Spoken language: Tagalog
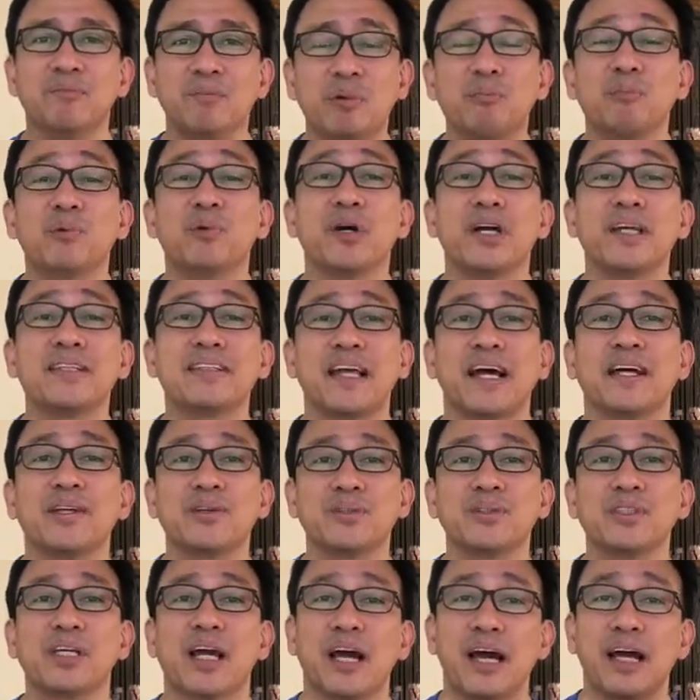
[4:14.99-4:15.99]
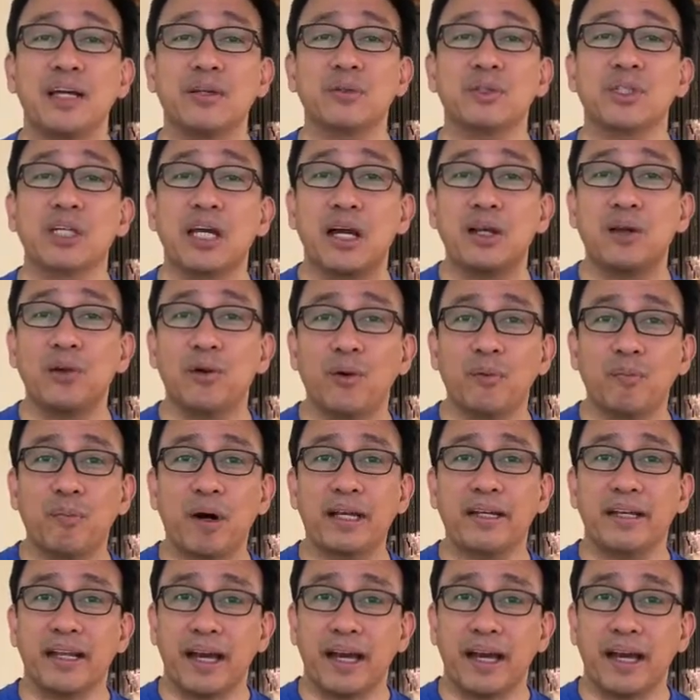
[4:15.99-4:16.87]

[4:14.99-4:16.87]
mamuhay tayo sang-ayon sa kalooban